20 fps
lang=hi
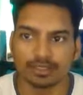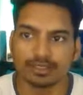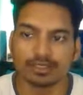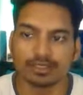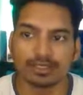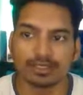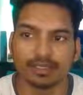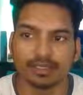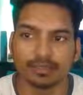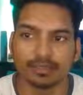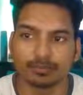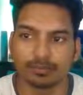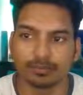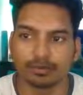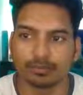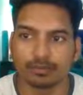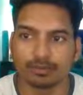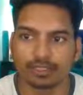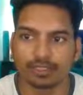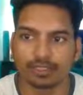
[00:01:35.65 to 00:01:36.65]
ठीक है एक
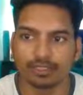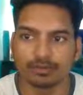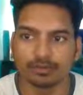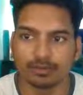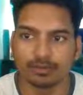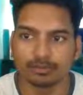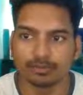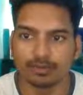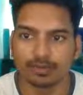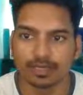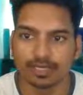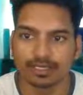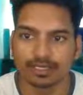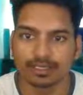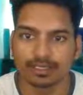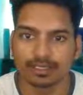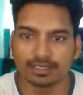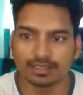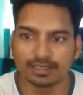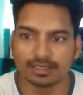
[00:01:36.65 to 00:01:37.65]
प्रॉपर्टी को आपको
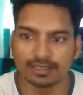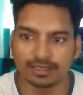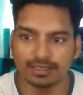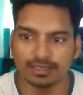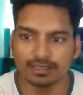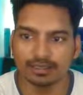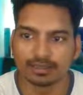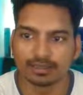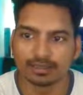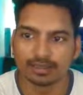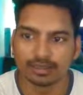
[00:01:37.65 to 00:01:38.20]
ऐड करना है